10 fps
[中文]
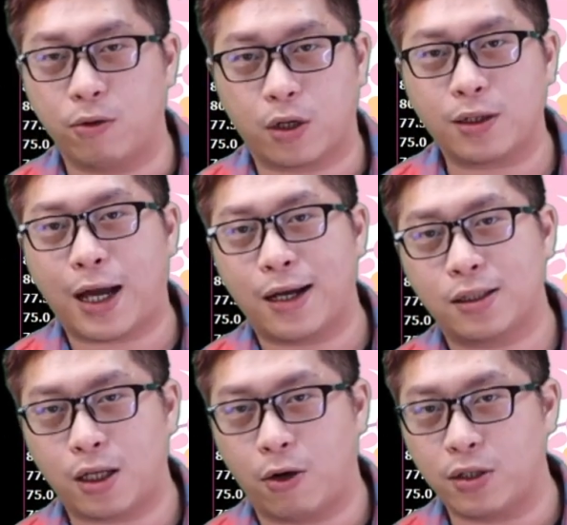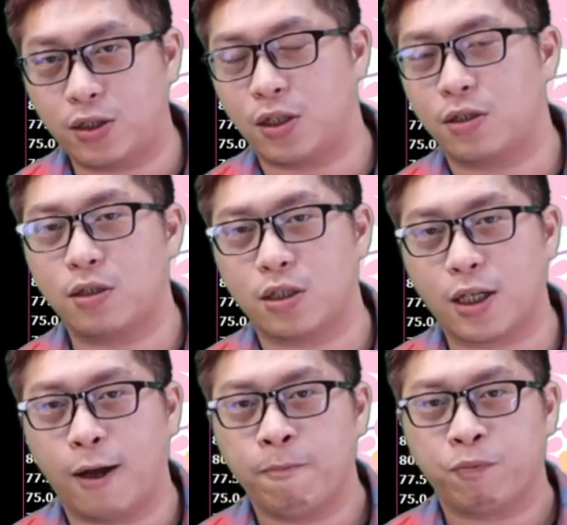我跟大家稍微解释一
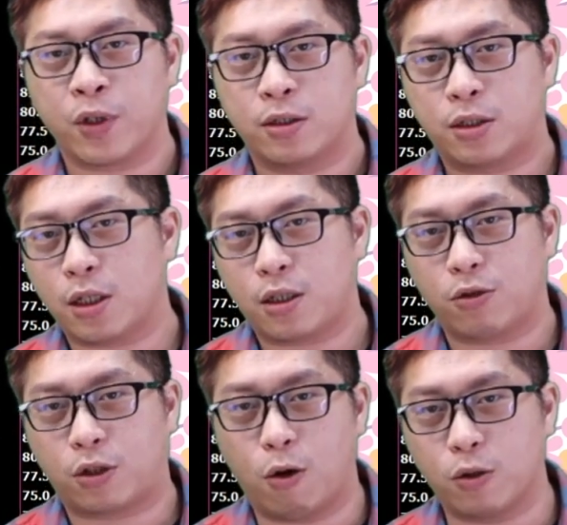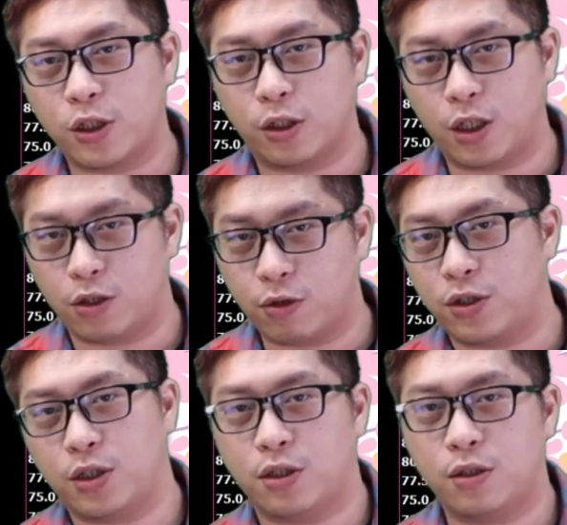下，这个叫做投信的停损
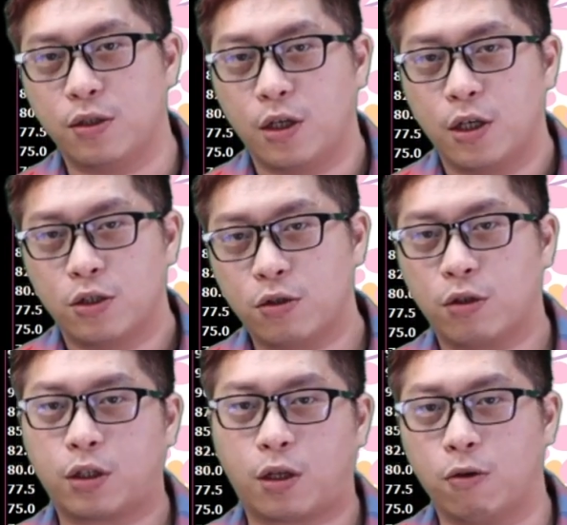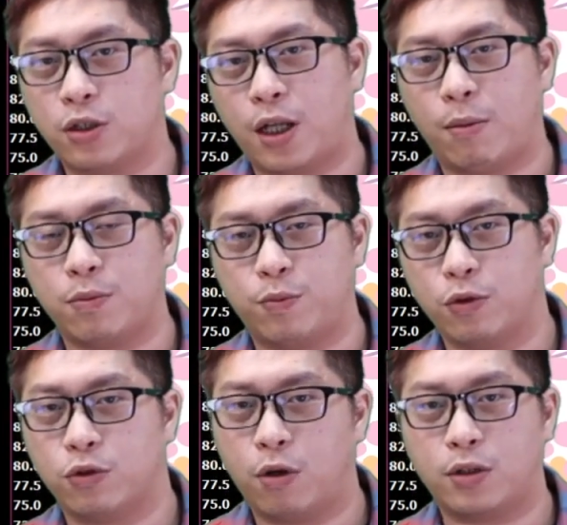机制，就是说投信他们，比
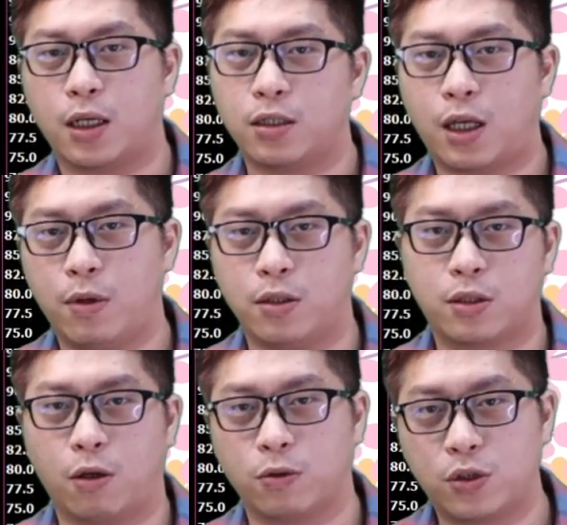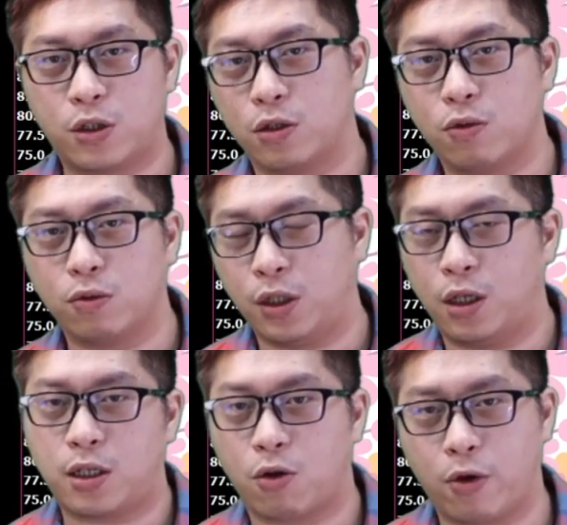如说假设他们手中持股跌
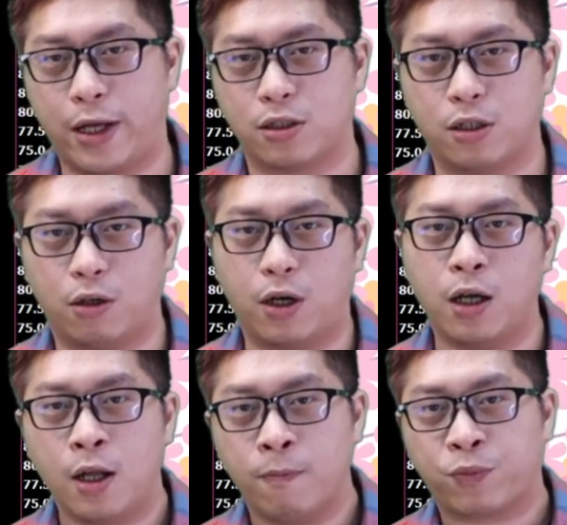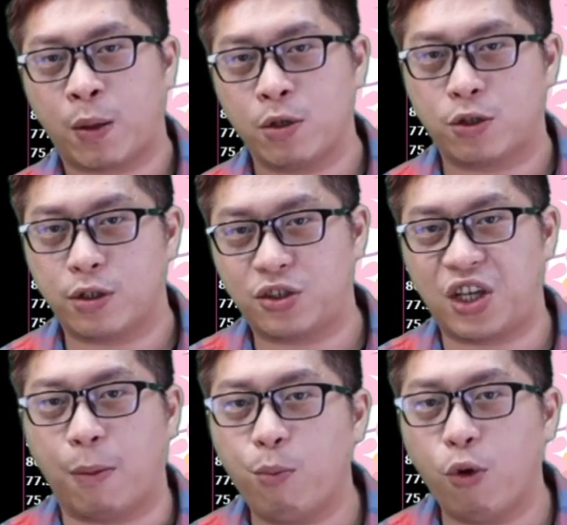了超过两成的话，他们就会
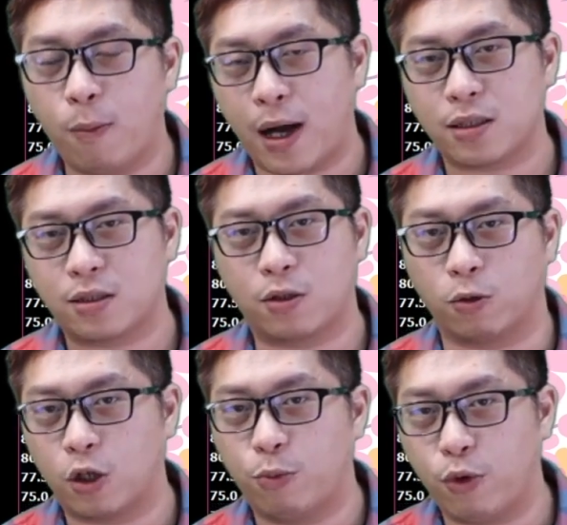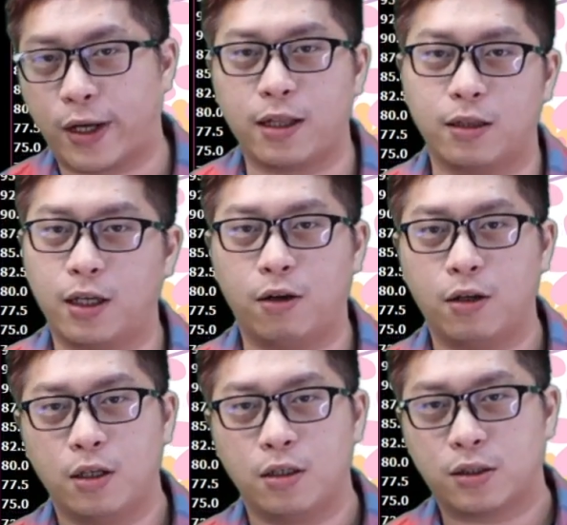强迫把手中的部位砍掉，
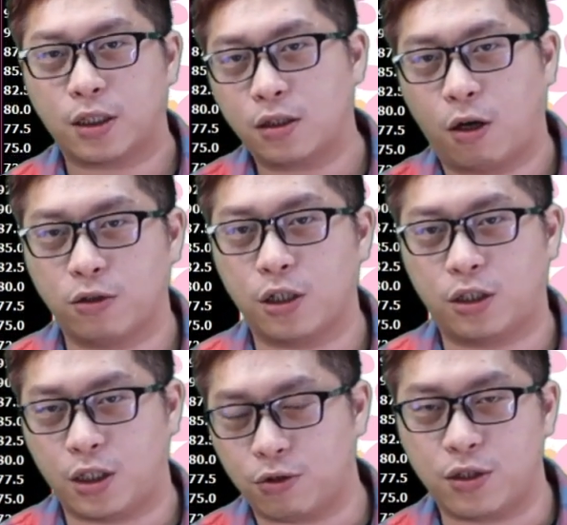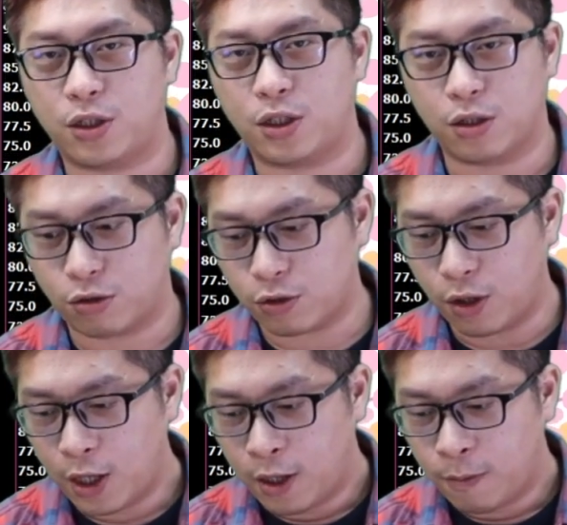这个是投信的停损机制，所以
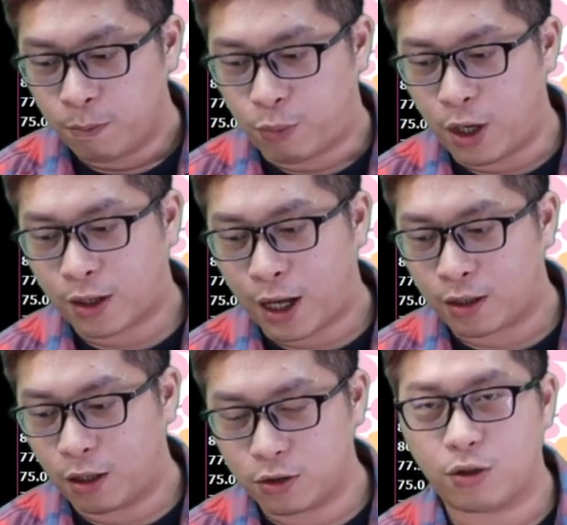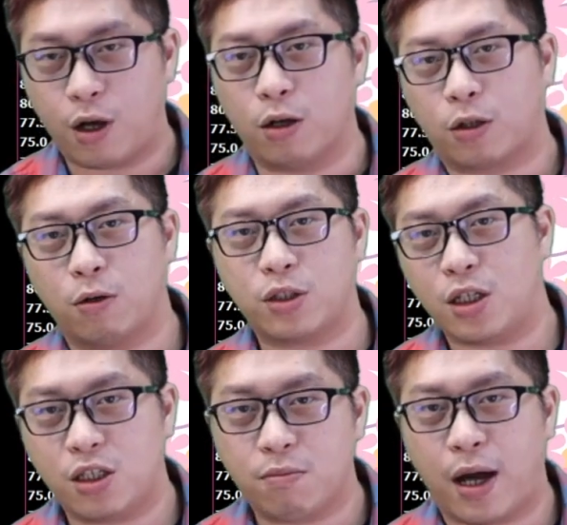说。不要看到就是说哦，头
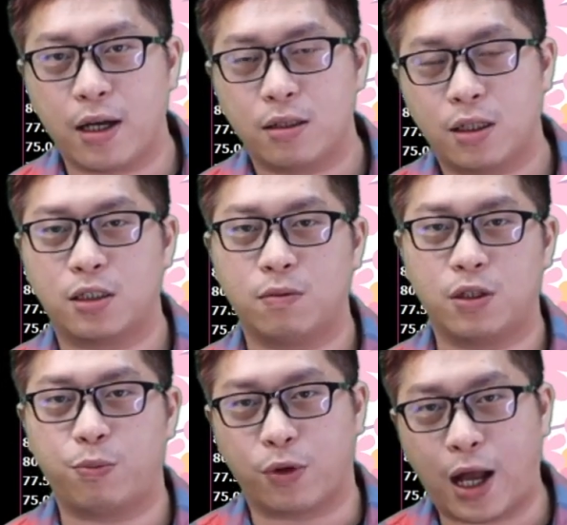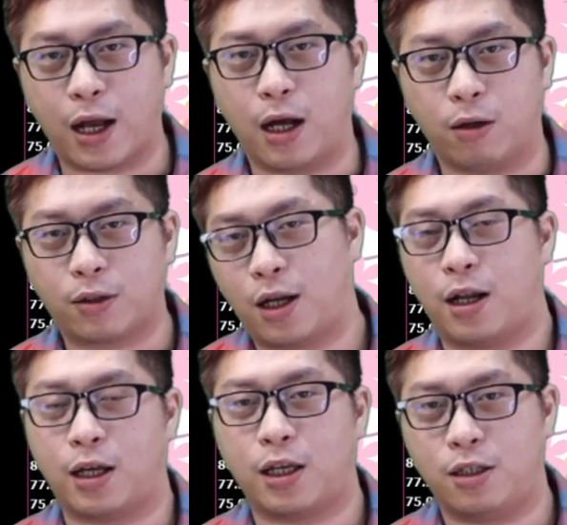信一直卖，那是不是不看好？当然
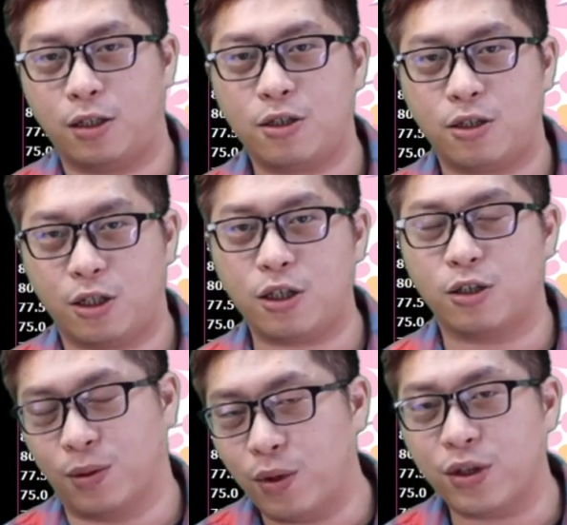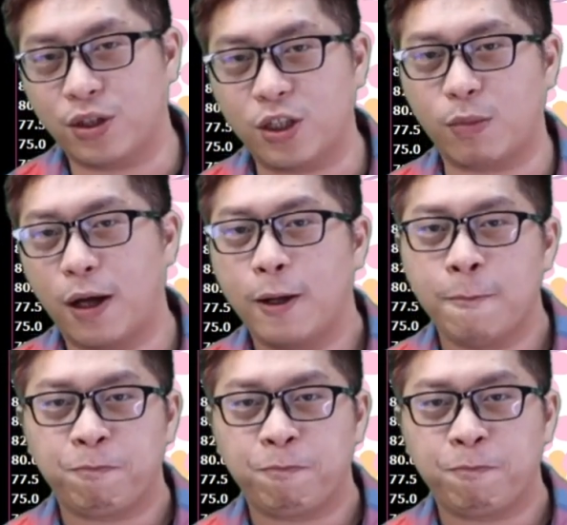了，一定一定有什么问题嘛。